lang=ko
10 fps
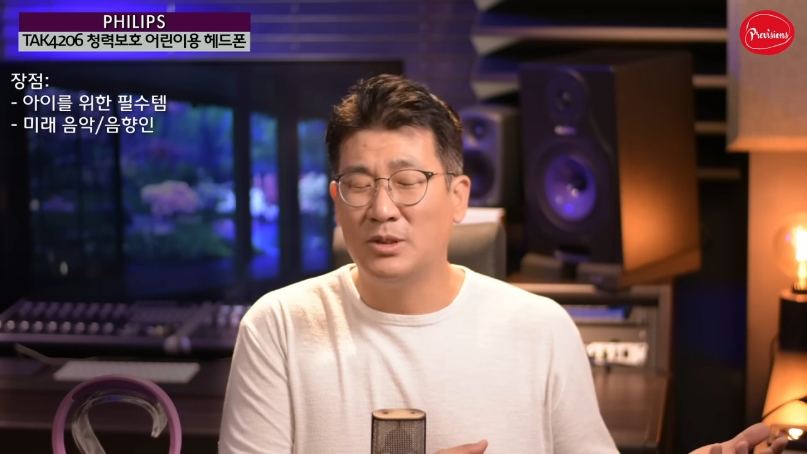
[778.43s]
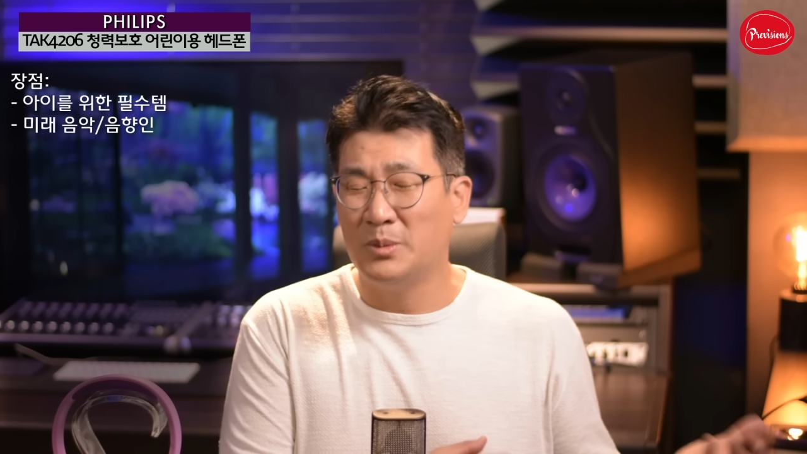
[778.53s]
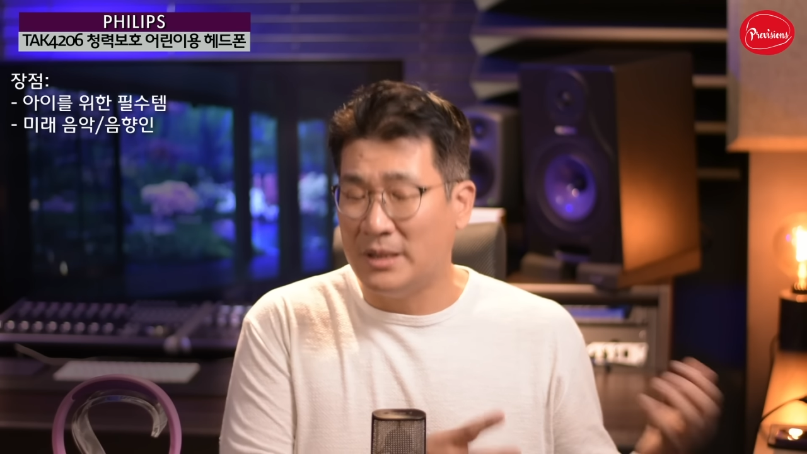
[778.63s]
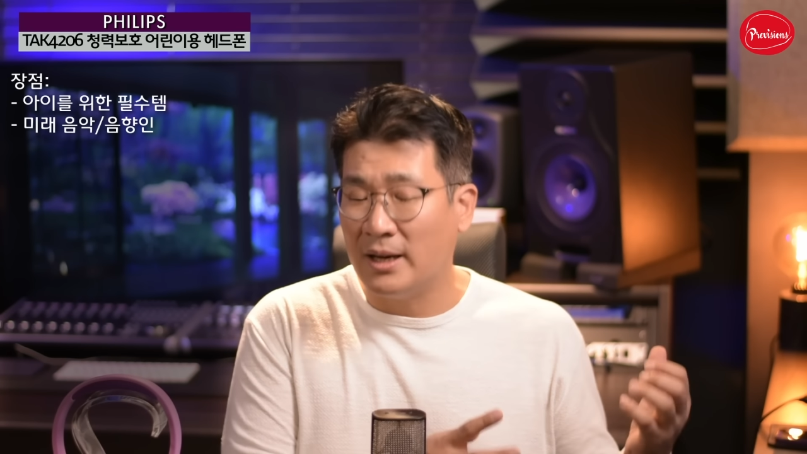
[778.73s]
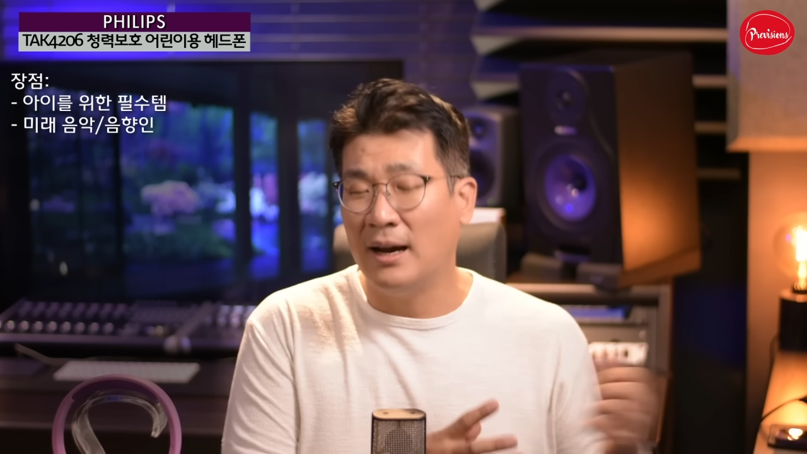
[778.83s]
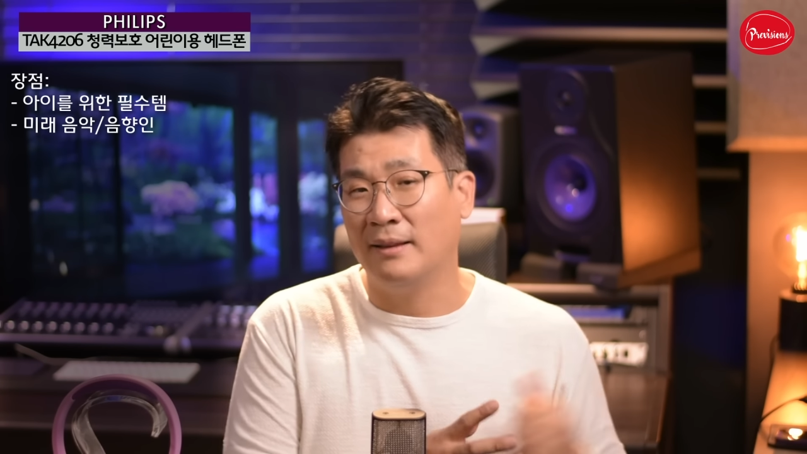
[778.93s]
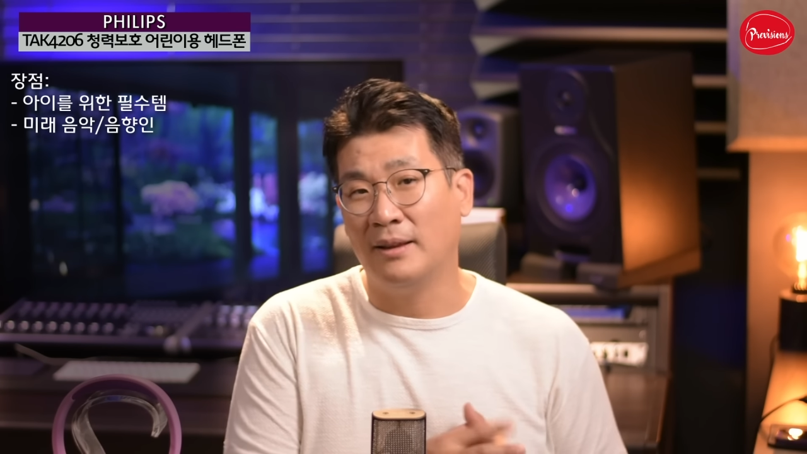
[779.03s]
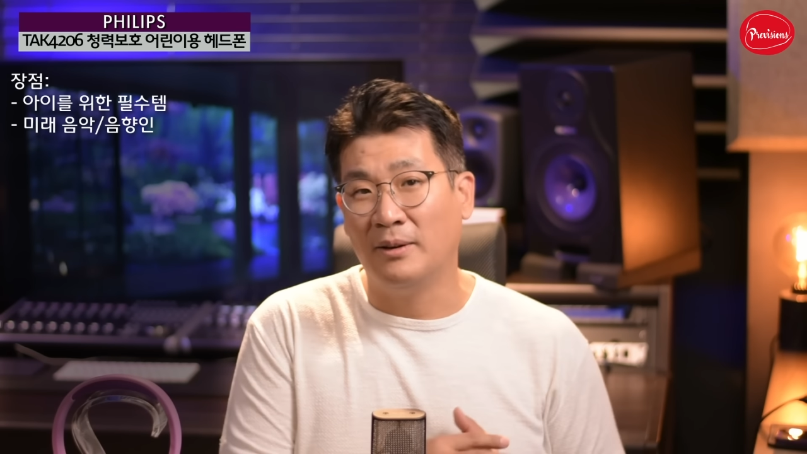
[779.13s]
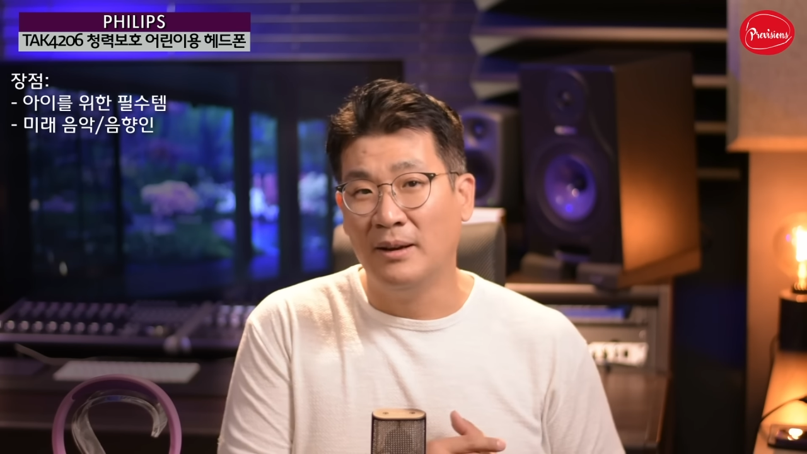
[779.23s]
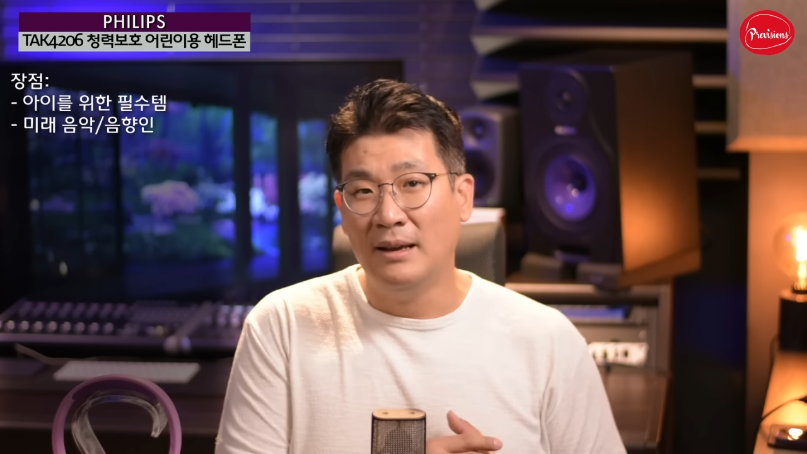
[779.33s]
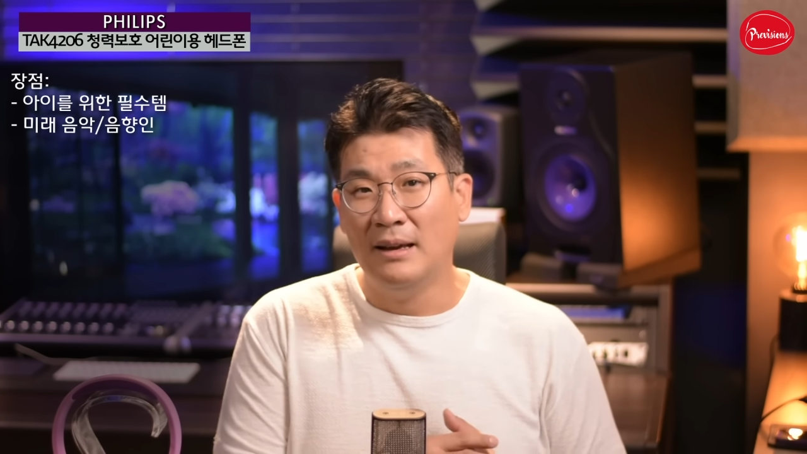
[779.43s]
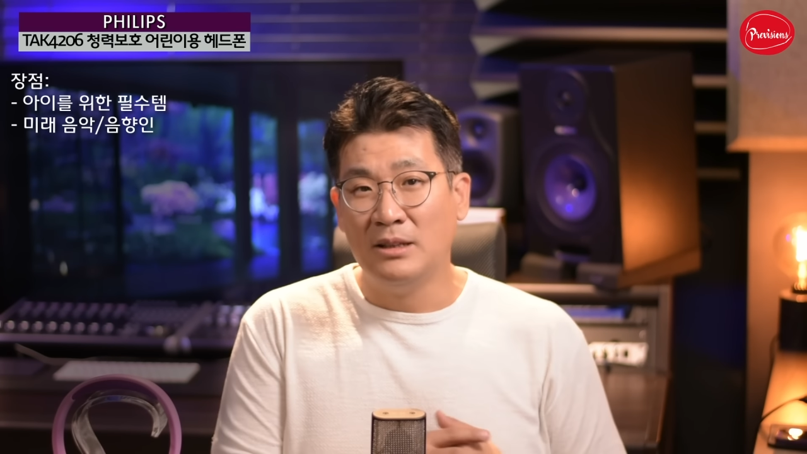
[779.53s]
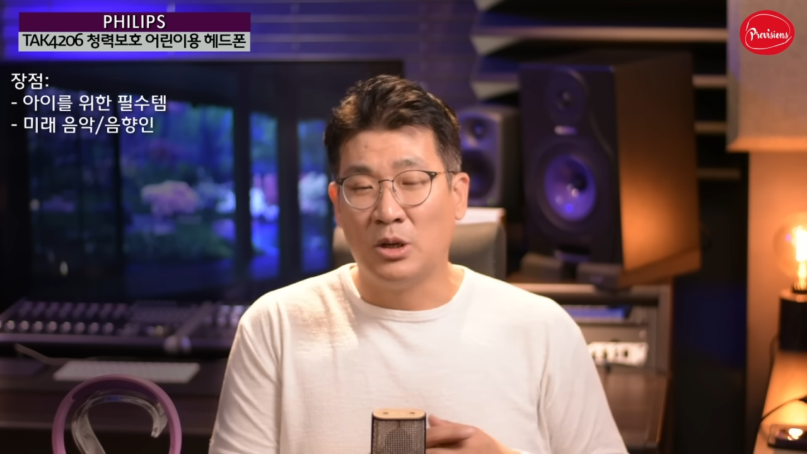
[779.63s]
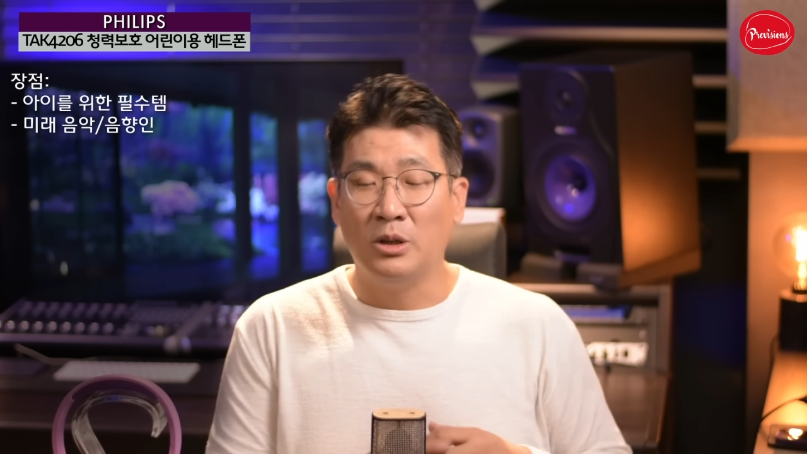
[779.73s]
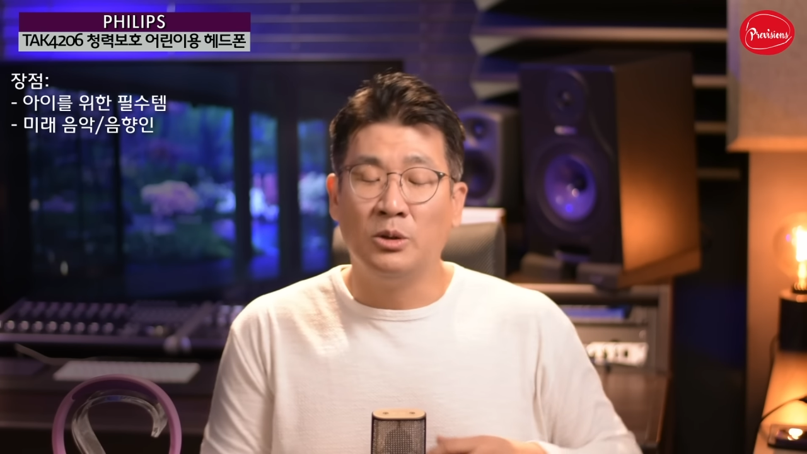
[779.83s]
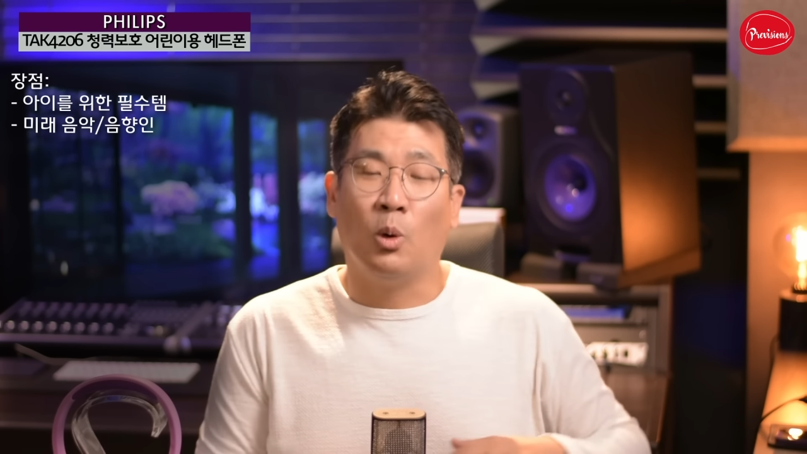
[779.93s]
좀 이해가 안 돼요. 저는